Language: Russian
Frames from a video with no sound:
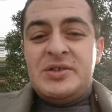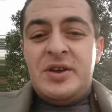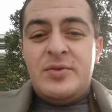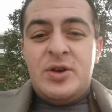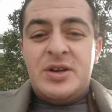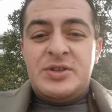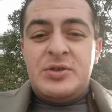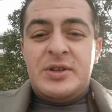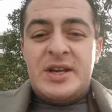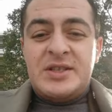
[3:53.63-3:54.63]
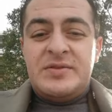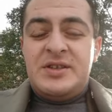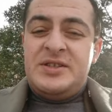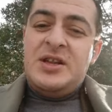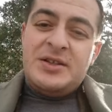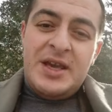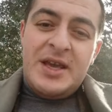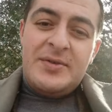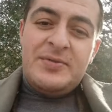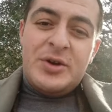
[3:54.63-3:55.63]
своего государства
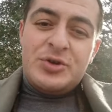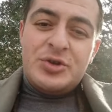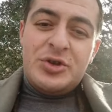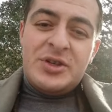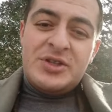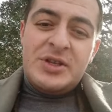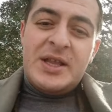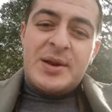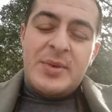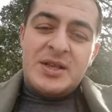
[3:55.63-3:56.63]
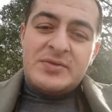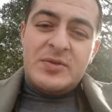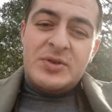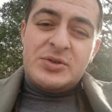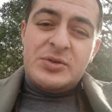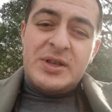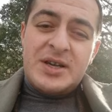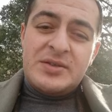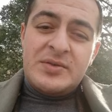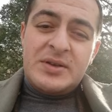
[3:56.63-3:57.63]
сильнее вооруженных сил армянского
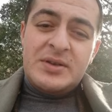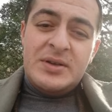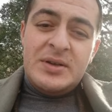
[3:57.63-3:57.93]
государства.